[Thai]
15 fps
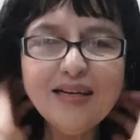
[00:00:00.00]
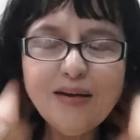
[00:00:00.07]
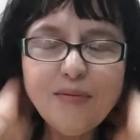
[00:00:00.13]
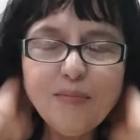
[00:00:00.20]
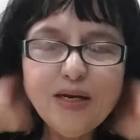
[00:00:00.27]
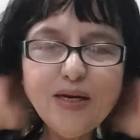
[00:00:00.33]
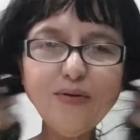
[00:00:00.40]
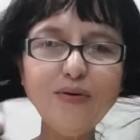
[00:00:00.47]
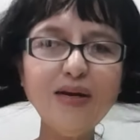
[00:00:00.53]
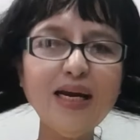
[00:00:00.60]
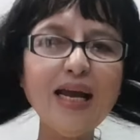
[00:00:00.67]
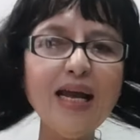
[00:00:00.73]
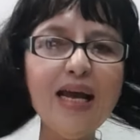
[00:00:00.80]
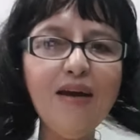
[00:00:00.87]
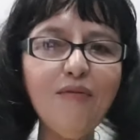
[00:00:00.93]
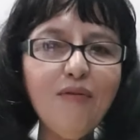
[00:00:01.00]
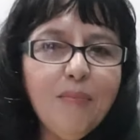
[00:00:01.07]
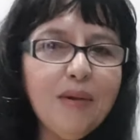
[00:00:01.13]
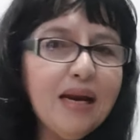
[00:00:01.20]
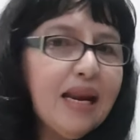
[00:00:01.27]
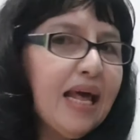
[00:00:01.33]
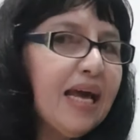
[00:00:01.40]
เรามาดูนะคะ ว่า
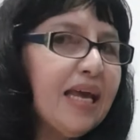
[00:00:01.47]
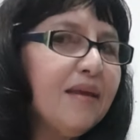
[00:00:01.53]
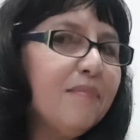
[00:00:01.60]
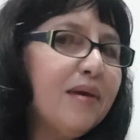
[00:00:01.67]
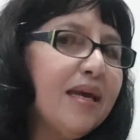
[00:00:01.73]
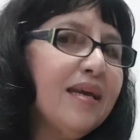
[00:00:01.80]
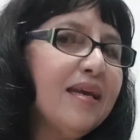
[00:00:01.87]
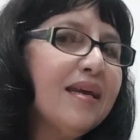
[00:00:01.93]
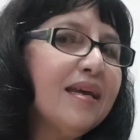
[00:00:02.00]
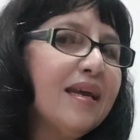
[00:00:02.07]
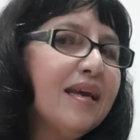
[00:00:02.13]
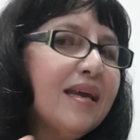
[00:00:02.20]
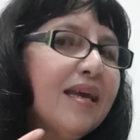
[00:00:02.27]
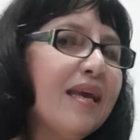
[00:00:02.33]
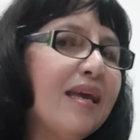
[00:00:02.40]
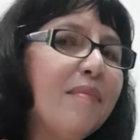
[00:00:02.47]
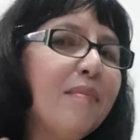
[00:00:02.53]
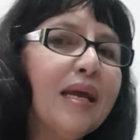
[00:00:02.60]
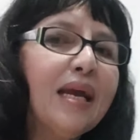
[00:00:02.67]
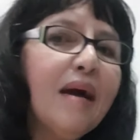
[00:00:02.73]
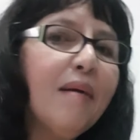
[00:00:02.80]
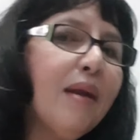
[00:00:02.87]
มันไล่ไหมเห็นไห
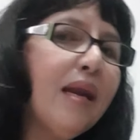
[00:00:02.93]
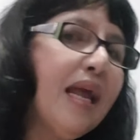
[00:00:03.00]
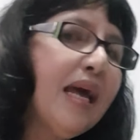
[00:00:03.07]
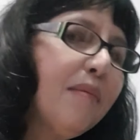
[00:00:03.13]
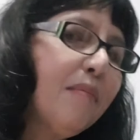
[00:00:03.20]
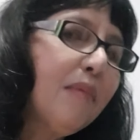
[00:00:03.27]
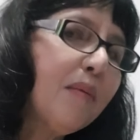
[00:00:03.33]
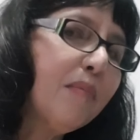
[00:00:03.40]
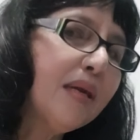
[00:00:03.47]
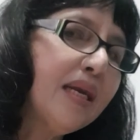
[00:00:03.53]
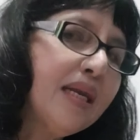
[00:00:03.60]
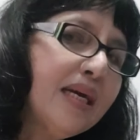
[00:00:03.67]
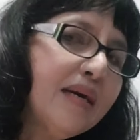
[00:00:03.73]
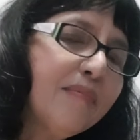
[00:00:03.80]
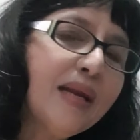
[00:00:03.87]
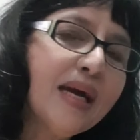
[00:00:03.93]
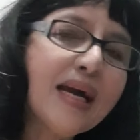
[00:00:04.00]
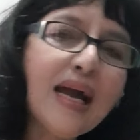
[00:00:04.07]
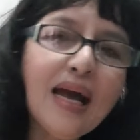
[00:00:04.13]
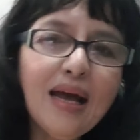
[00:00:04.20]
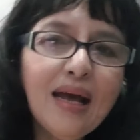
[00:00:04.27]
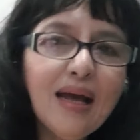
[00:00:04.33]
มคะมันไล่มาเหมือนเดิมนะ
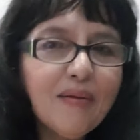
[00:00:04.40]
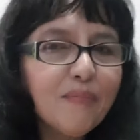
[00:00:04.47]
คะ